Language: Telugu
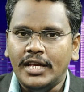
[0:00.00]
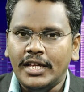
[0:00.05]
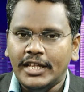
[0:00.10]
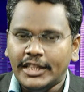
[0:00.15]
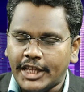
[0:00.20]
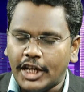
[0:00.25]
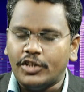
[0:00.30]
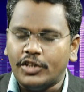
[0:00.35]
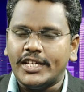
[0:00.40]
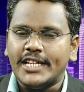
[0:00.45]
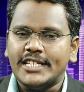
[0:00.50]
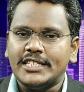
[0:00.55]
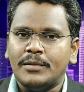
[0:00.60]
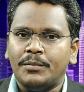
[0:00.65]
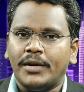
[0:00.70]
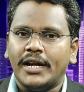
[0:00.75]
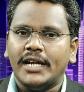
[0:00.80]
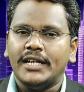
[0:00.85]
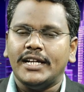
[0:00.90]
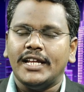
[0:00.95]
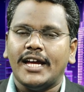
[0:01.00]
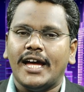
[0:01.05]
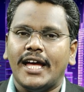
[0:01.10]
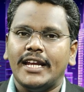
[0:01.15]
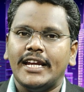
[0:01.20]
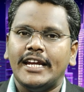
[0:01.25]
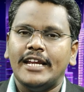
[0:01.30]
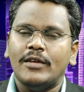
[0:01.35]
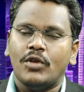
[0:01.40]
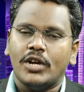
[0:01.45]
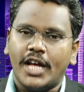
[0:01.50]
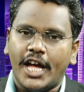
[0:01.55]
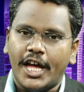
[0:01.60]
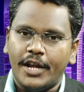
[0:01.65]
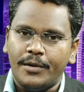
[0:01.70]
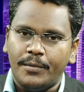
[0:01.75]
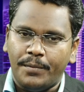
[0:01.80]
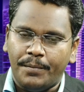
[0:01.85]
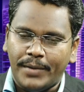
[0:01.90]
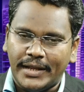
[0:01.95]
తెలుగుదేశం పార్టీ ఆల్రెడీ ఒక
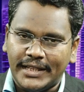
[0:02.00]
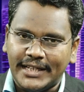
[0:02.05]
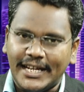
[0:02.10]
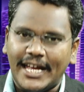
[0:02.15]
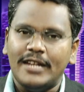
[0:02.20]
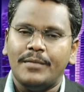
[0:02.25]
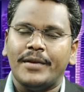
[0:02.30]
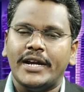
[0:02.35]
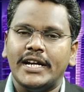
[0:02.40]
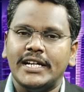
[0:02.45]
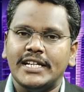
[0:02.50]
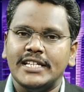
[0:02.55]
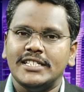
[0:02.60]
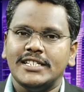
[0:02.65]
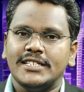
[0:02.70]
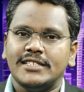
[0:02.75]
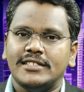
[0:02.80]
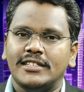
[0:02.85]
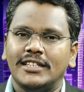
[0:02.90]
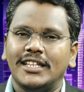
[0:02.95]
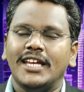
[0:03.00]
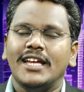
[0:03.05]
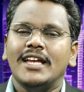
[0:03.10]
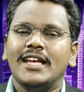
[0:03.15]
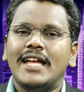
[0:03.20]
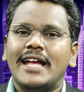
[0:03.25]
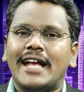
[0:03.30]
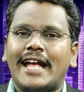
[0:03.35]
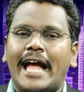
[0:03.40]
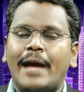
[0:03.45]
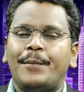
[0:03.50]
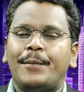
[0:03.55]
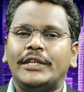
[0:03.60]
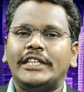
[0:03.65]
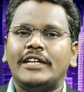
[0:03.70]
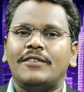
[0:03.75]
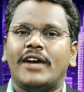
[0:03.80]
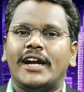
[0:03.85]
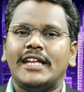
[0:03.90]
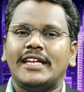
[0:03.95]
ఆరు పథకాలు ప్రకటించేసింది
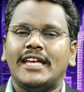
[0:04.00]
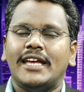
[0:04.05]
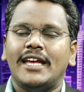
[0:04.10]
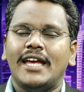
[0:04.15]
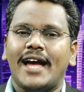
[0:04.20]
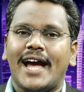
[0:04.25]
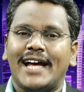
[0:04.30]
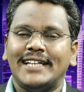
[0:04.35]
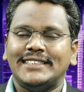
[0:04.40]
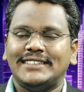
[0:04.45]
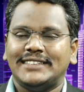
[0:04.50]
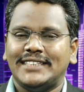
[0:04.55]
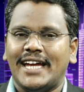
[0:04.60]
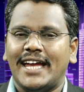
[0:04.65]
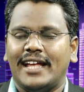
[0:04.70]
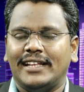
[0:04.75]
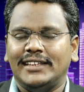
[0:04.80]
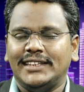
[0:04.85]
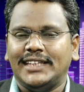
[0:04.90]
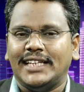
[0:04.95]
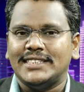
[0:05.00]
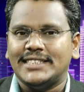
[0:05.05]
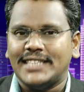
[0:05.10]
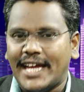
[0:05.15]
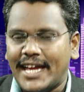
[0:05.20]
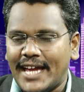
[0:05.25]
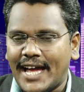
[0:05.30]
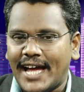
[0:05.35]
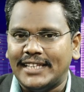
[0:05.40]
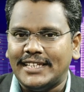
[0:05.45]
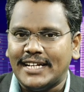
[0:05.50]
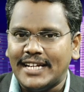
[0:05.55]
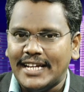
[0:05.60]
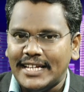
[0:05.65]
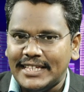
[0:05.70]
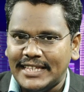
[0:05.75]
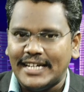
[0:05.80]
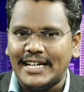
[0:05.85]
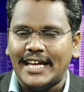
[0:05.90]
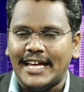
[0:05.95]
కాకపోతే వాటికి ఆ స్థాయి అంత స్థాయి ఆదరణ
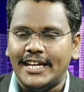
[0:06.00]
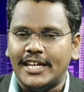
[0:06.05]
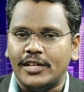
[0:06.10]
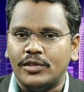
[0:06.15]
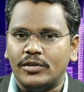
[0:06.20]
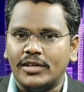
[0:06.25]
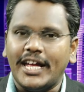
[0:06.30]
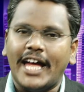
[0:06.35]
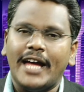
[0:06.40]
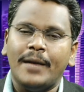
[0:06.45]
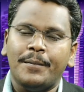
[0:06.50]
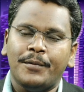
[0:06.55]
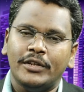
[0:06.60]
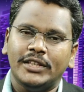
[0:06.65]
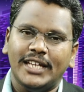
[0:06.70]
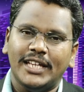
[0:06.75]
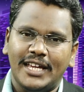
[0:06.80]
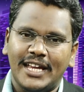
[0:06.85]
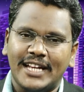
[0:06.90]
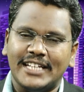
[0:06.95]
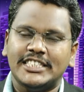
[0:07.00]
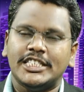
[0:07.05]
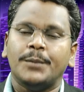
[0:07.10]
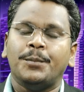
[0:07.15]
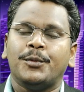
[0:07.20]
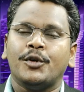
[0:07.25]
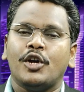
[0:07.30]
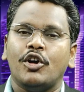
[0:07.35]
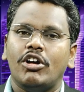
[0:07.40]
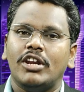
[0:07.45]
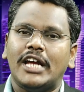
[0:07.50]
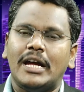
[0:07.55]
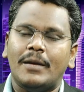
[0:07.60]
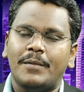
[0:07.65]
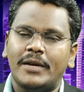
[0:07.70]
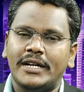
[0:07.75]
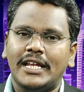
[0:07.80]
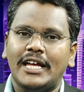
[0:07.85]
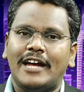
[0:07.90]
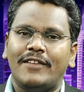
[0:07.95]
అయితే రాలేదు కాకపోతే ఇంక చెప్పుకోవాలి
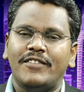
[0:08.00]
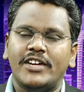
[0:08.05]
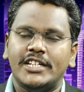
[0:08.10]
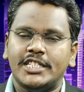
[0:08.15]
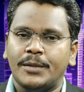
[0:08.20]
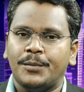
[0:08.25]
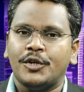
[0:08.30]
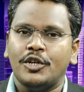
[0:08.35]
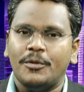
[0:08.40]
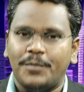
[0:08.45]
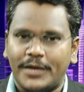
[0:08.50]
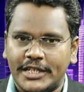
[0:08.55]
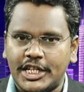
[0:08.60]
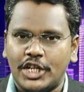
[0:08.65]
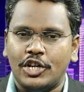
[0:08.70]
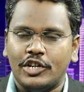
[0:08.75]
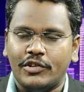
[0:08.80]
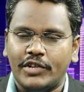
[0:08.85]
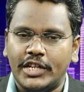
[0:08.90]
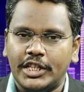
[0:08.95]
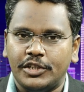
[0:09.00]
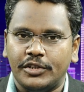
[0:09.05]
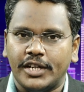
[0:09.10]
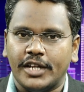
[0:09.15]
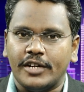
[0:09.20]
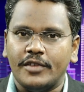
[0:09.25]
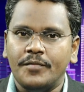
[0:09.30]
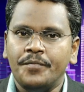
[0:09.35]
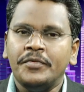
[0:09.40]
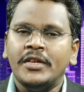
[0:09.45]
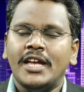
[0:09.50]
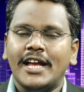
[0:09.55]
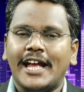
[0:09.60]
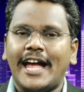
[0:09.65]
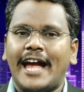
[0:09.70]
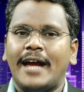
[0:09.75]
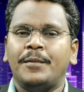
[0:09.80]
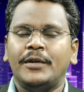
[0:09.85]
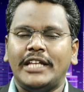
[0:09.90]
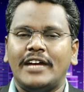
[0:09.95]
కాబట్టి అవే చెప్పుకుని ప్రజల్లోకి వెళ్తున్నారు
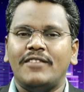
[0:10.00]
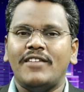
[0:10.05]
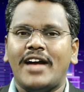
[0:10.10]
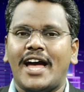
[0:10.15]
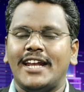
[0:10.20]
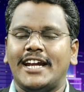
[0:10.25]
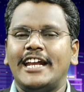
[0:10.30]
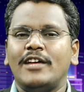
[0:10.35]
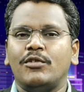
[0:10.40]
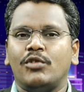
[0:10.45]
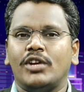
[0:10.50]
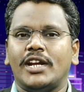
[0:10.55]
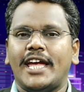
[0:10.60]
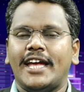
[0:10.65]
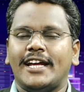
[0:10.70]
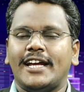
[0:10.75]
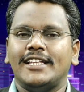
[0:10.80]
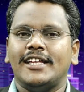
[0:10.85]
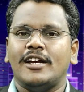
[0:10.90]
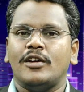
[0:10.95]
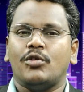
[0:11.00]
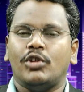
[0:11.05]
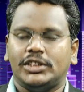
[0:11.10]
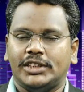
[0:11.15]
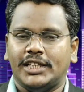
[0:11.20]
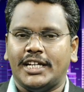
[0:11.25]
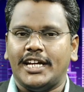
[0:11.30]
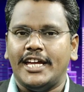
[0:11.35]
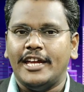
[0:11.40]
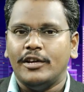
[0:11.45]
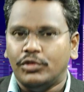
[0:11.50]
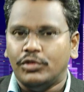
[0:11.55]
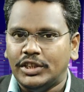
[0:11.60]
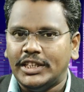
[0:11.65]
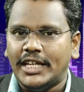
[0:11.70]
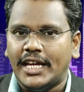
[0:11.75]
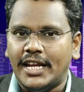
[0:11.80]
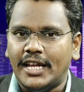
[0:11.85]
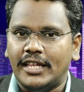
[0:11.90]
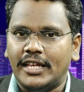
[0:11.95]
కాకపోతే అవి ఆల్రెడీ ఉన్నాయి కదా కొత్తగా
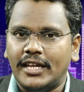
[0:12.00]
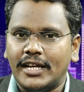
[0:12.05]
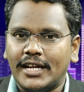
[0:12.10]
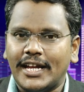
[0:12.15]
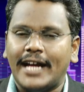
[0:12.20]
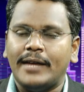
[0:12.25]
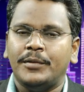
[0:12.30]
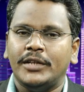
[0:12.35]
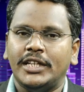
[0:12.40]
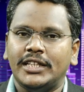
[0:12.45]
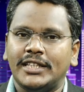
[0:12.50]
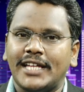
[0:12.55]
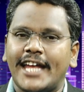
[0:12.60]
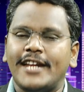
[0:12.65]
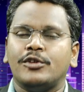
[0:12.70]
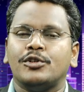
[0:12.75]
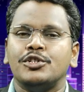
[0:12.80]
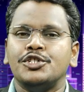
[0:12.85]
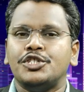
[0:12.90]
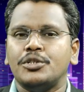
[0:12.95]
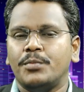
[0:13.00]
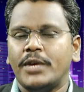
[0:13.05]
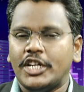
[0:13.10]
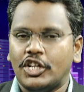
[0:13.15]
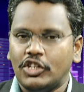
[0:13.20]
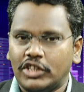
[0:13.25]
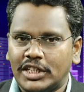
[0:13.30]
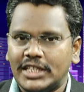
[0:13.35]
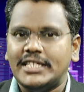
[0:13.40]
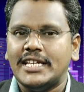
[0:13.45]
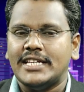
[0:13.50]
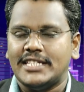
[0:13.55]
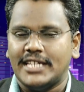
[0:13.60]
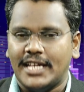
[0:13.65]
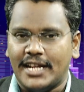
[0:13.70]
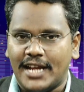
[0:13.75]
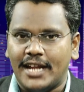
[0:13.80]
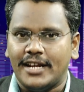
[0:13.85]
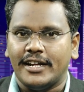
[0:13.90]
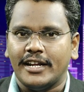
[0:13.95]
ఏముంది అనేది కాకపోతే దానికి కొంచెం మెరుగులు
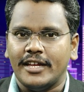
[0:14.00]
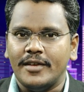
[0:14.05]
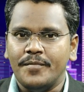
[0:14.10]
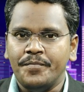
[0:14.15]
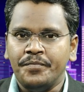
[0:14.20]
దిద్దేశారు ఆల్రెడీ